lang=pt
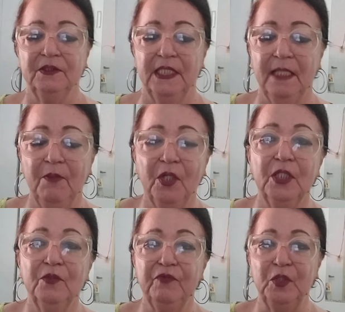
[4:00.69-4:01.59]
namorando
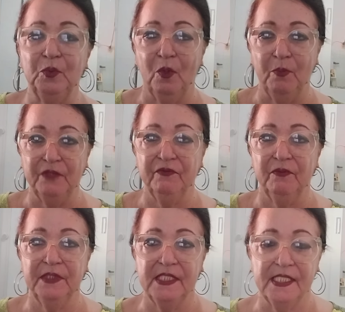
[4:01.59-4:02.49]
virtualmente, vamos
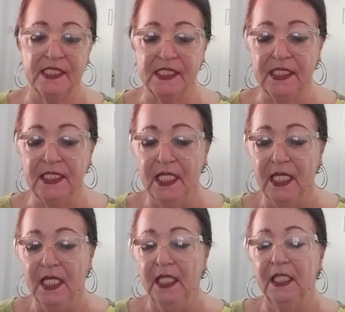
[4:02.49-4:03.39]
dizer assim,
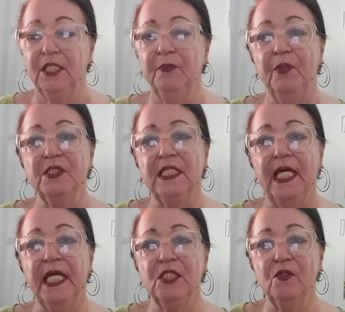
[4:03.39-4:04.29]
e depois ela
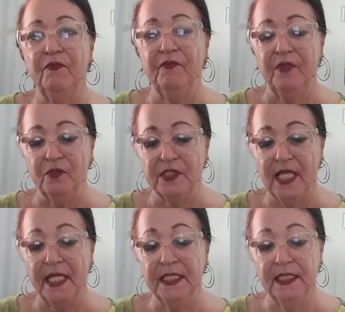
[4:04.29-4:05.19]
resolveu
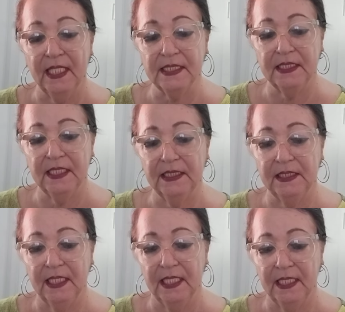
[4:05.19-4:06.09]
sair da cidade
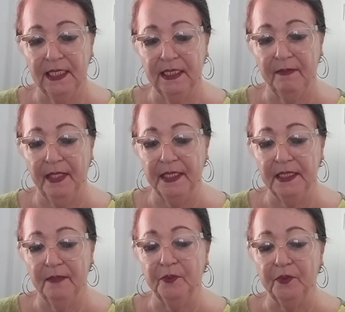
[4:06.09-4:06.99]
dela, na Bahia,
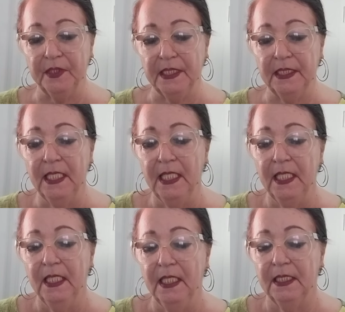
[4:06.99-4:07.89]
porque
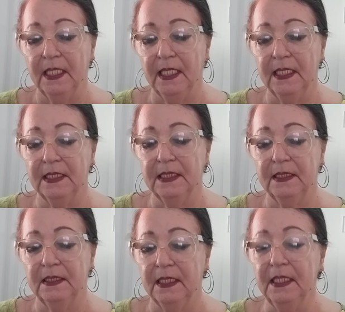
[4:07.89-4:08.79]
né, ela
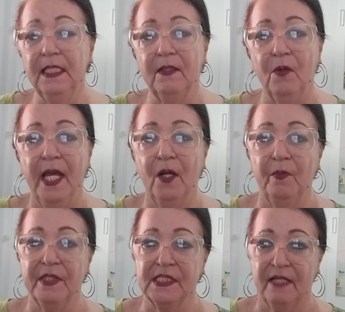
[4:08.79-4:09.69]
queria
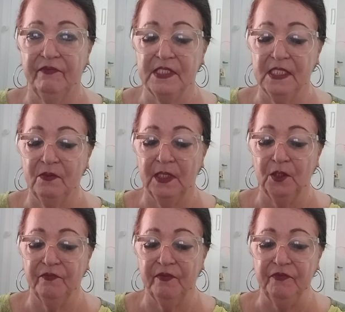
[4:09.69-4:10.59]
recomeçar, fazer uma
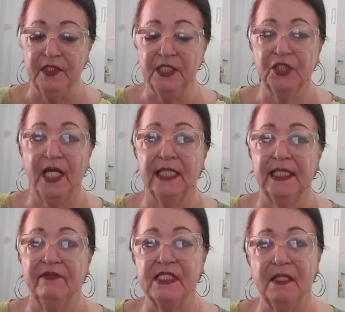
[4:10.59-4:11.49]
nova vida, estava
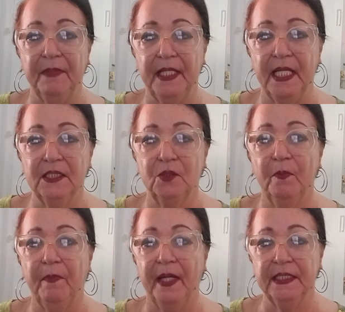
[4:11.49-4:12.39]
tá, separada do
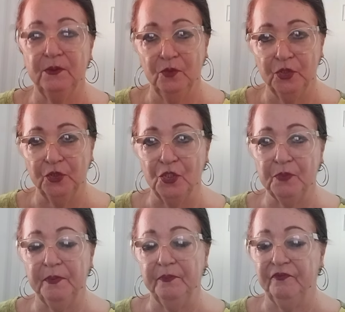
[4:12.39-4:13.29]
pai dos dois
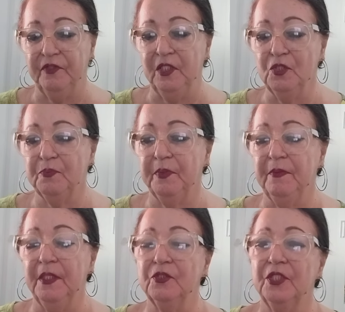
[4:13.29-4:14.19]
filhos
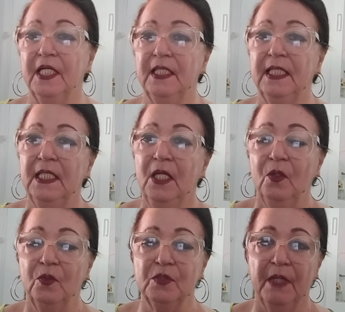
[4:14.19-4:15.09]
primeiros dela,
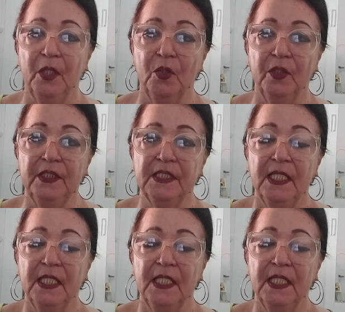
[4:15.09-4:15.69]
os maiores,